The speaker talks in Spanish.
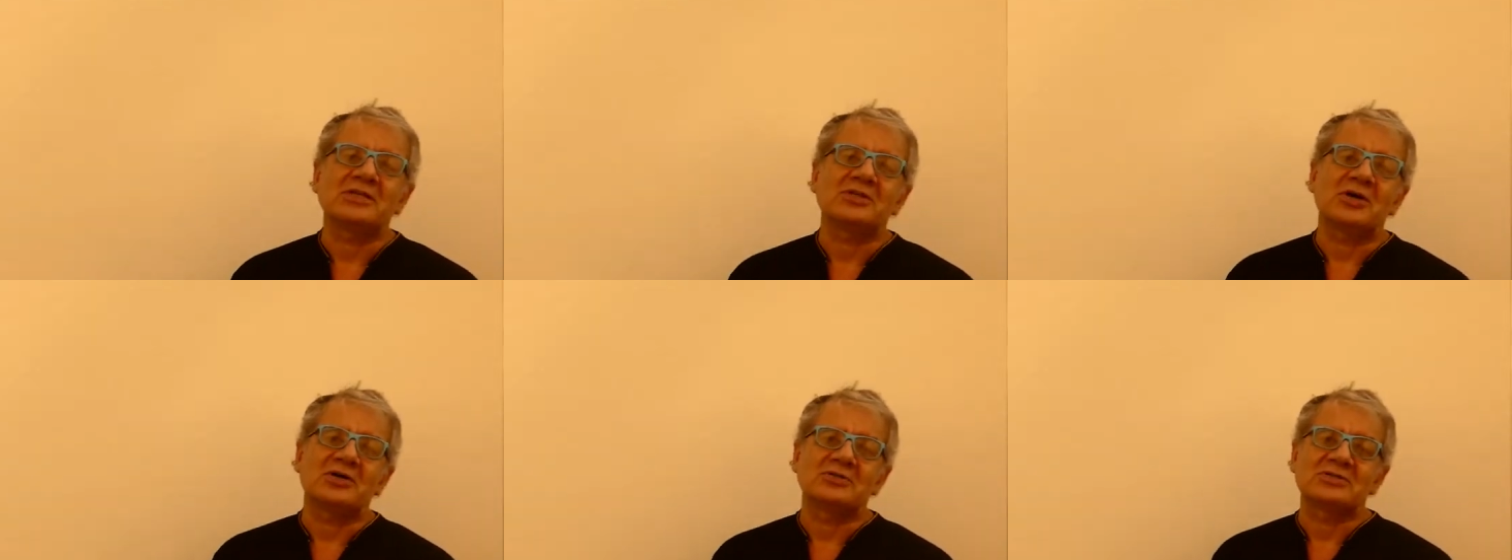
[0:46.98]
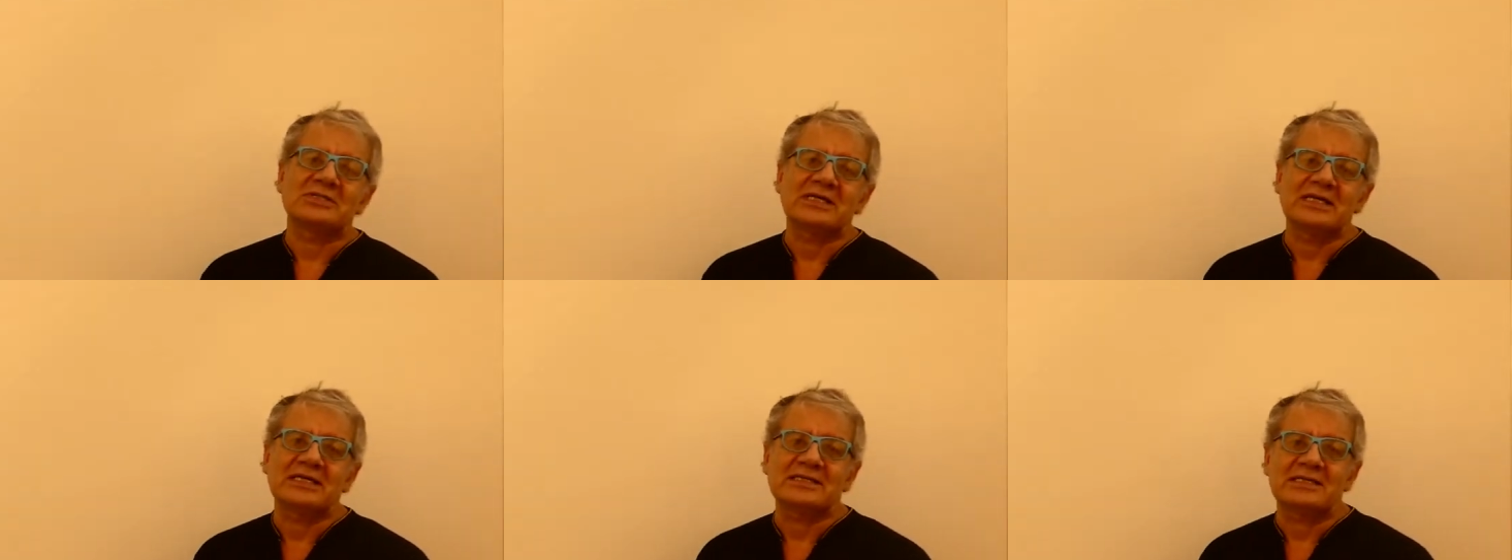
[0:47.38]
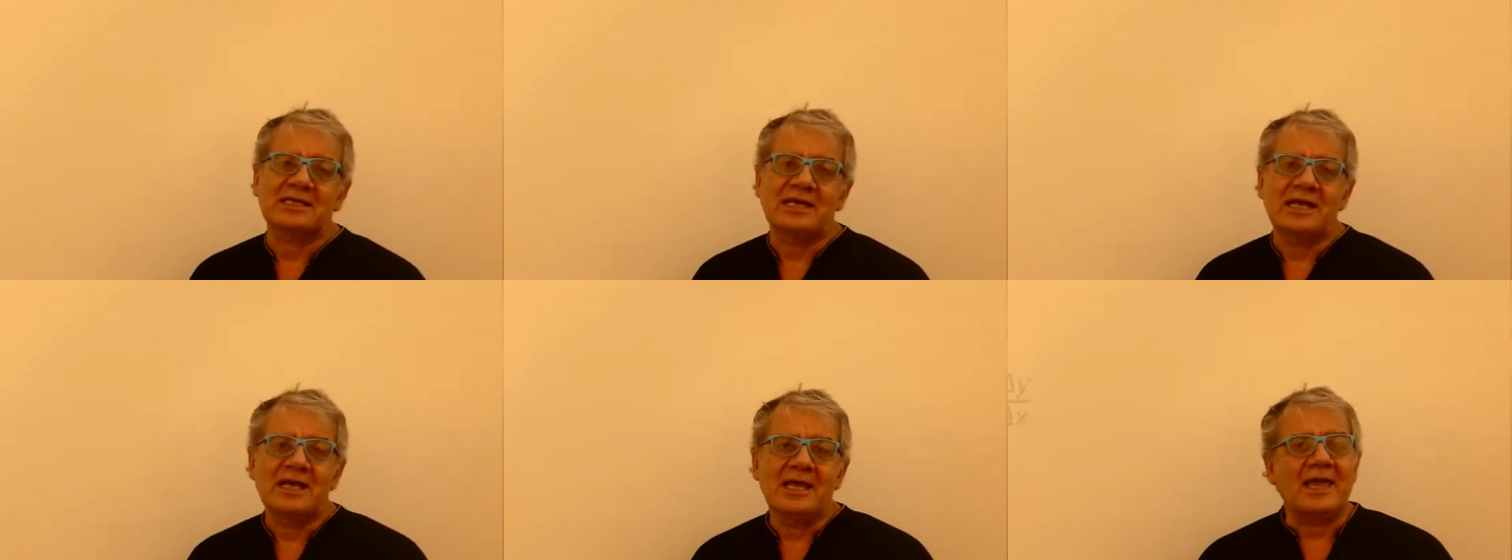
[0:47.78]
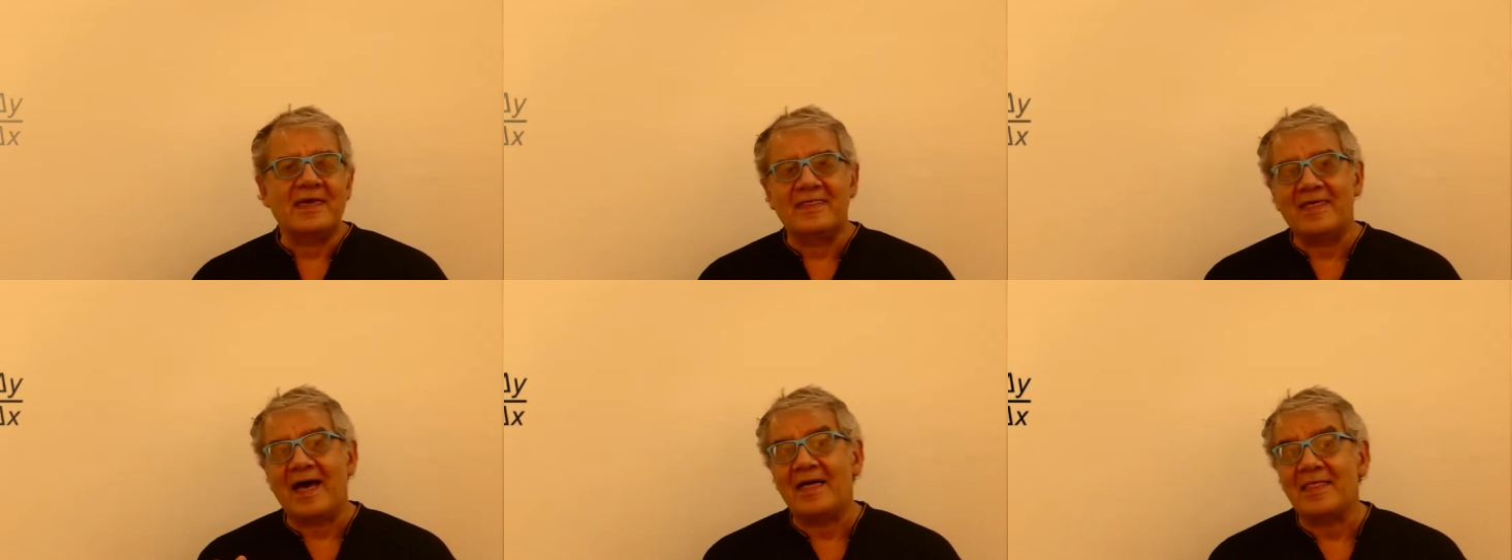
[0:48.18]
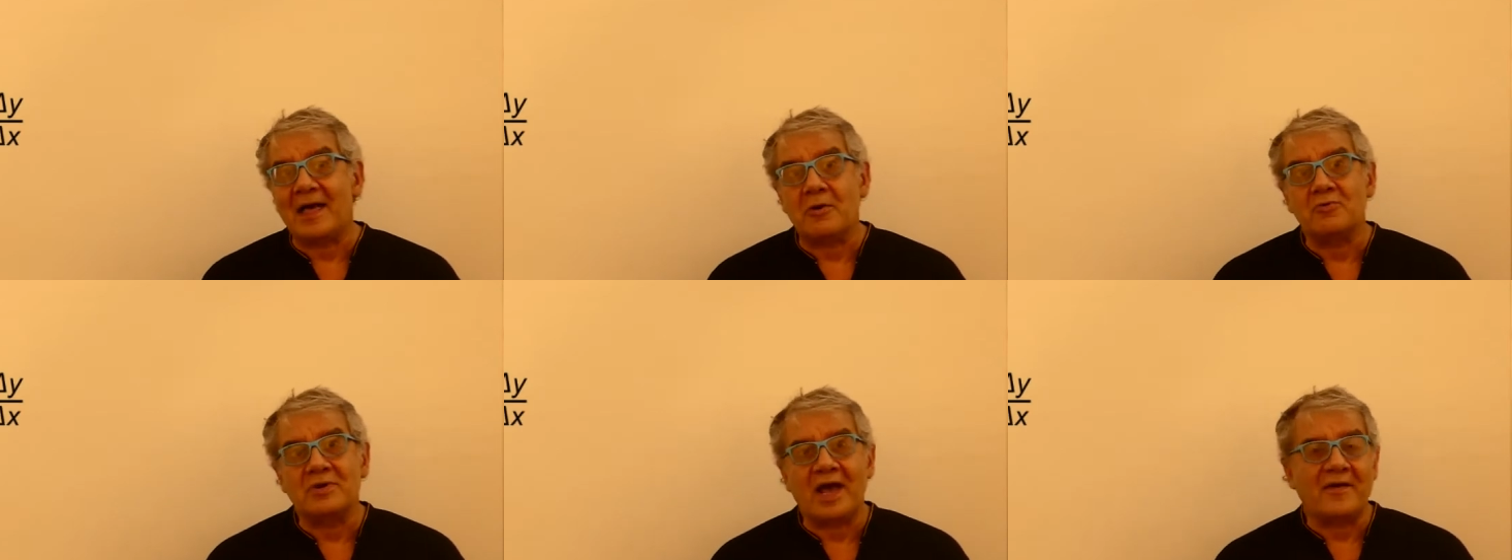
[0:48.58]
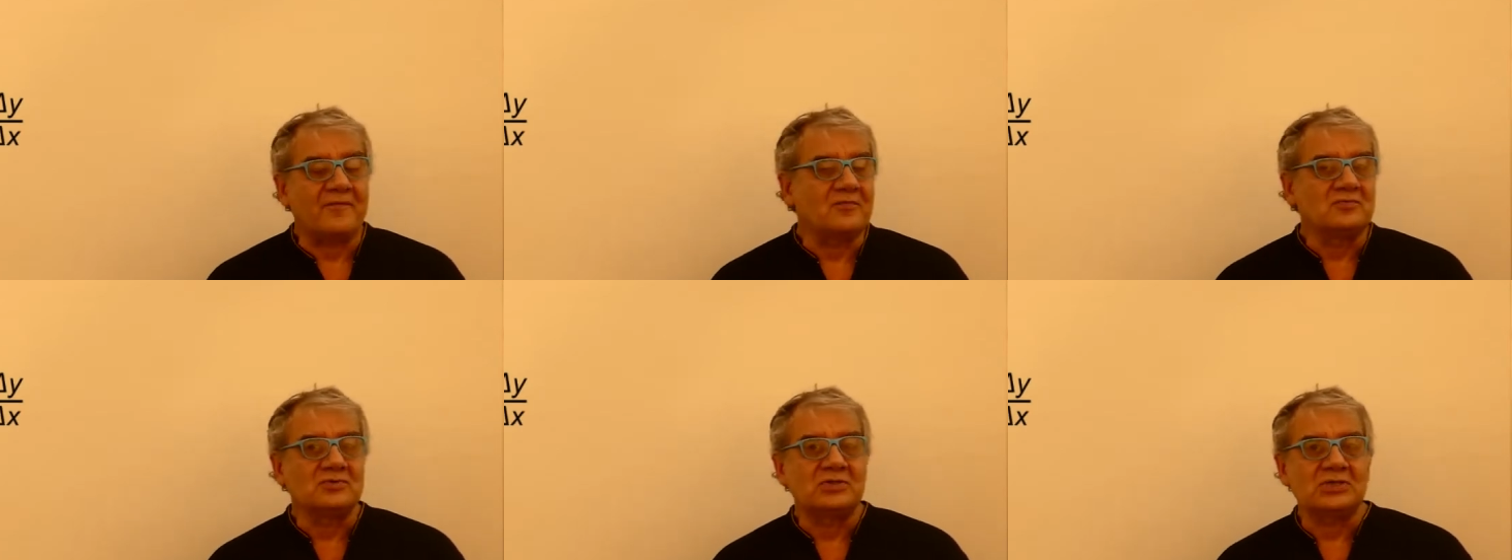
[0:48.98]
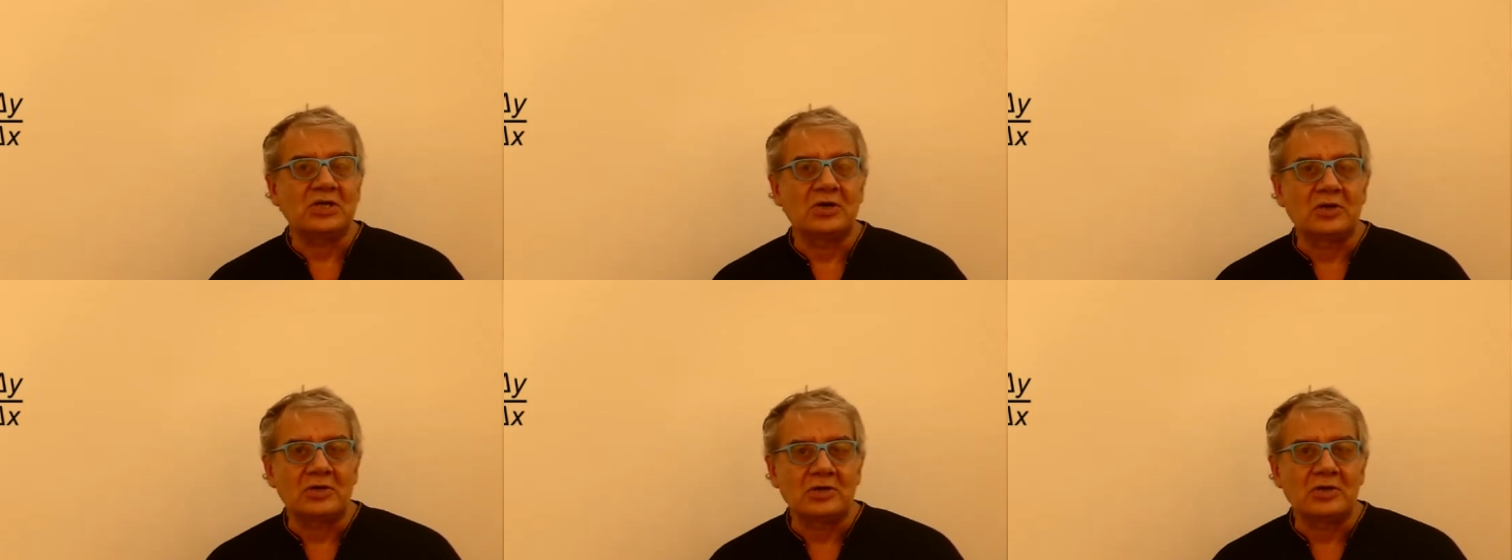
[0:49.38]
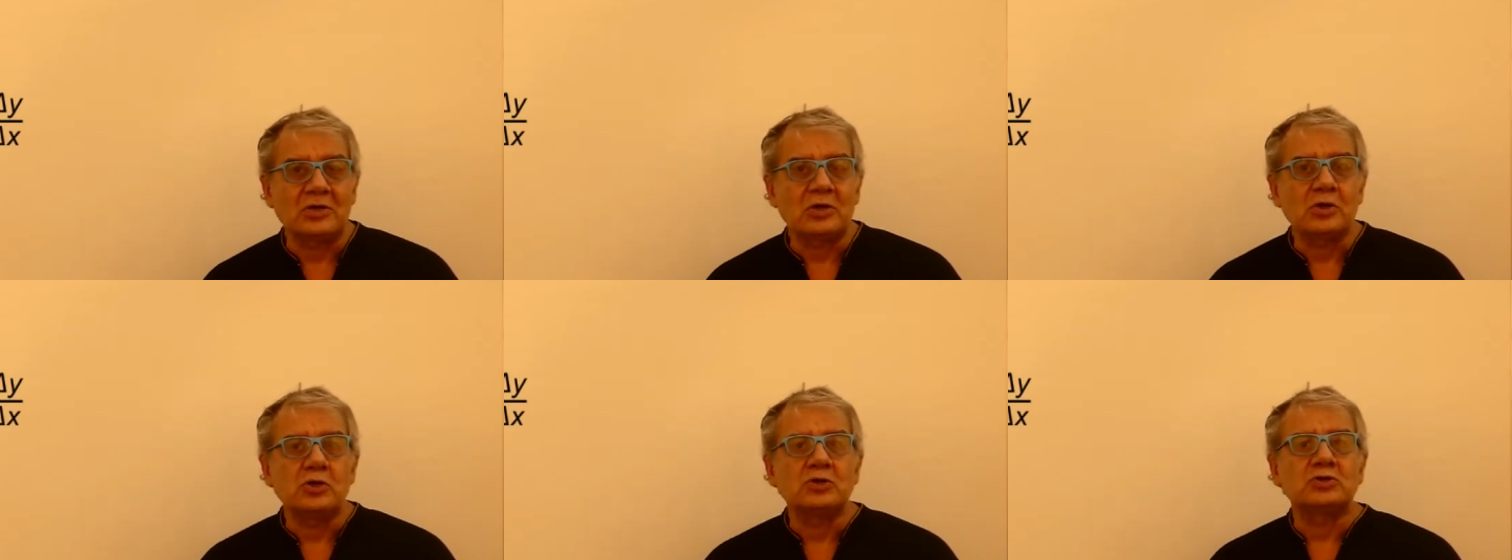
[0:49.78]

entonces que dada una función,